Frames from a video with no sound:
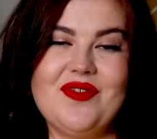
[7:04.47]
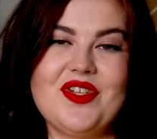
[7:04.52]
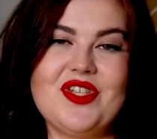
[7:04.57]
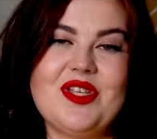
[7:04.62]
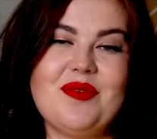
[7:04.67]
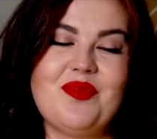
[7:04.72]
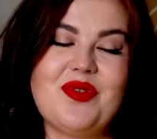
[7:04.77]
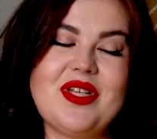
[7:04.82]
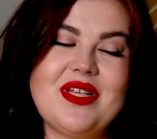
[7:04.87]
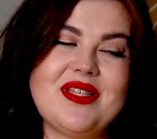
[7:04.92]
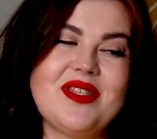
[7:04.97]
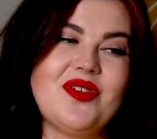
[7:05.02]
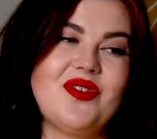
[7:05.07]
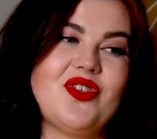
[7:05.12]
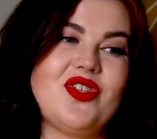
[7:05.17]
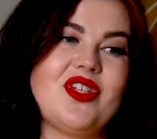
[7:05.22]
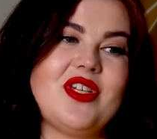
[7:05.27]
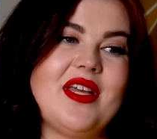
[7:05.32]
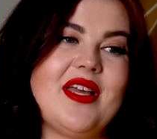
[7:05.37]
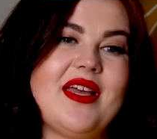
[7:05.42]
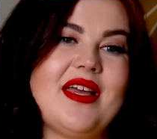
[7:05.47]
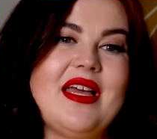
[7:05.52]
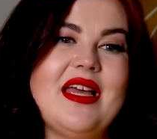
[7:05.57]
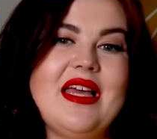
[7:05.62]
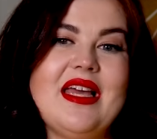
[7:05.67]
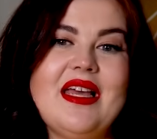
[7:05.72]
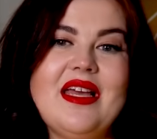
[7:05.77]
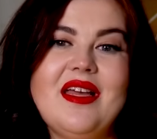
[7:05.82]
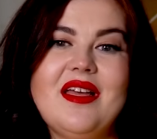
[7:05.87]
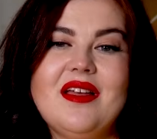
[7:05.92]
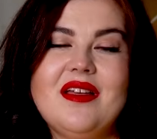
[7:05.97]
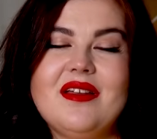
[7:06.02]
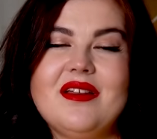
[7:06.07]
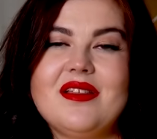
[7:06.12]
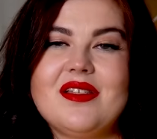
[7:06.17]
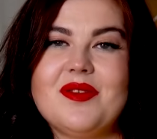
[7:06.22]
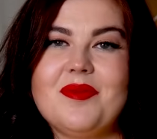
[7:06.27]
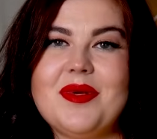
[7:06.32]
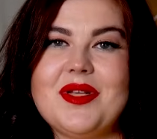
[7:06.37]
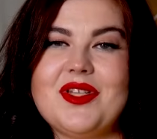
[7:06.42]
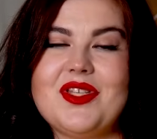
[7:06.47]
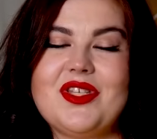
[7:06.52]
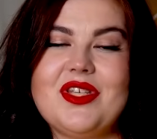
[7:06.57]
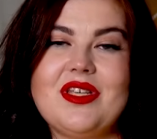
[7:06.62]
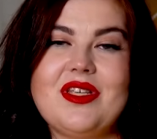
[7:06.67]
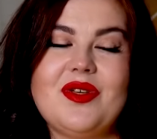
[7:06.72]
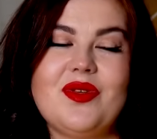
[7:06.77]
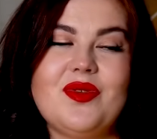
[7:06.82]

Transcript: właśnie przez to, że zobaczcie,